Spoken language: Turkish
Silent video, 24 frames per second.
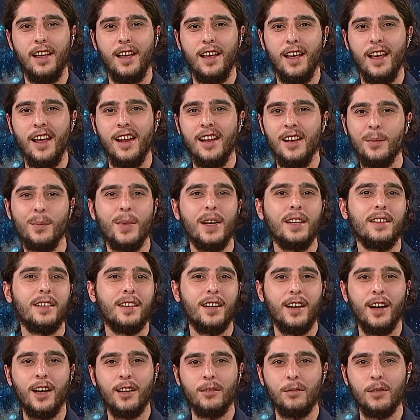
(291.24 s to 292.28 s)
50
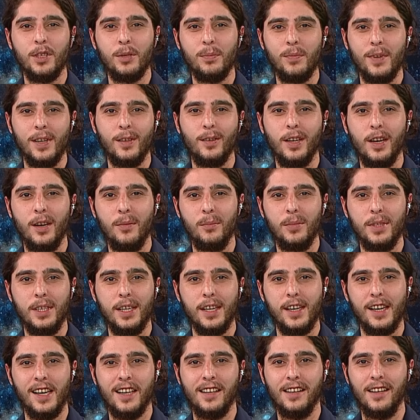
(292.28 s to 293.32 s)
metre 60 metreye bir
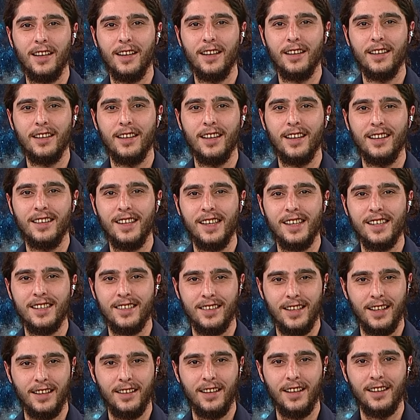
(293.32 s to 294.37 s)
şekilde e,
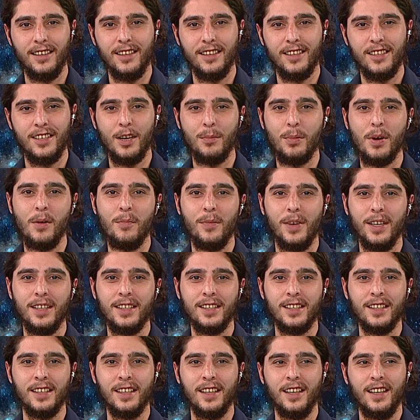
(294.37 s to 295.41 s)
denizde dalış
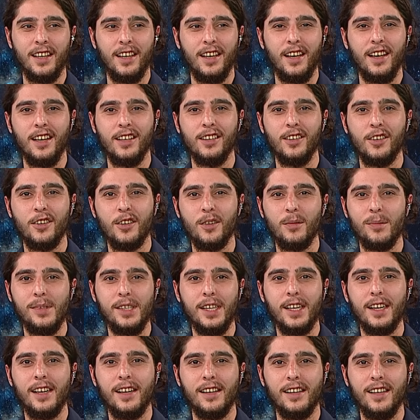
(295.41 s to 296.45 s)
yapamaz. E, doğru bir
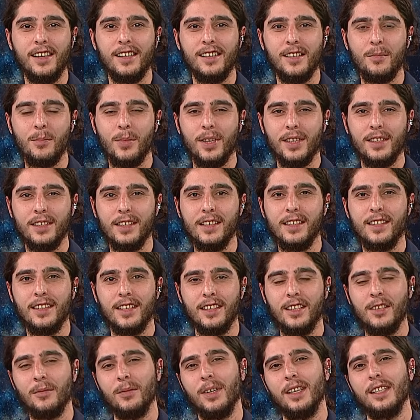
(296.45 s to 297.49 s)
şekilde işte basınç
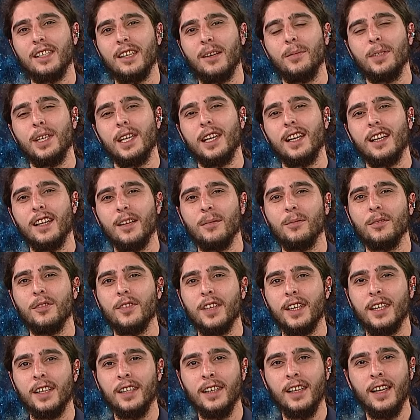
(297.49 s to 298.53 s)
ya da başka bir şekilde
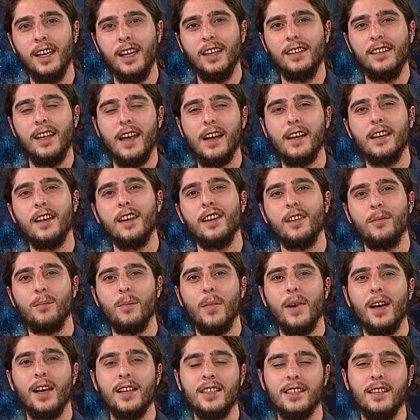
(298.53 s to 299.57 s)
bunların teknik
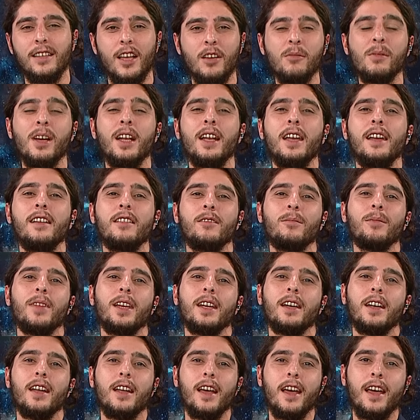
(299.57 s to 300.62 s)
bazı temel
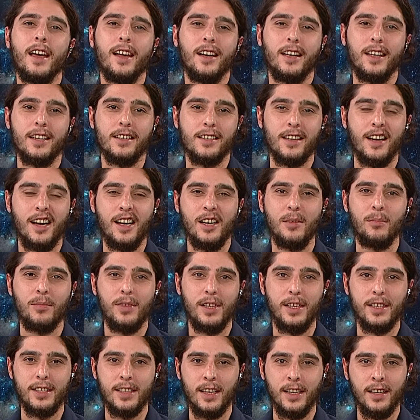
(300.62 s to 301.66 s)
eğitimlerine eğer ki sahip
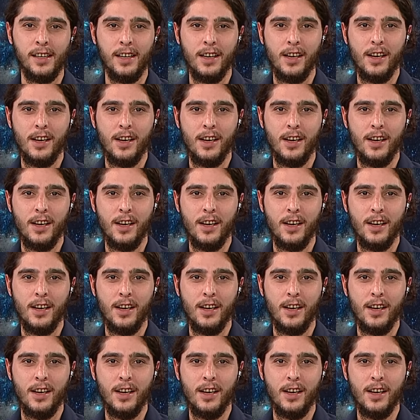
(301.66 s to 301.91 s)
değilse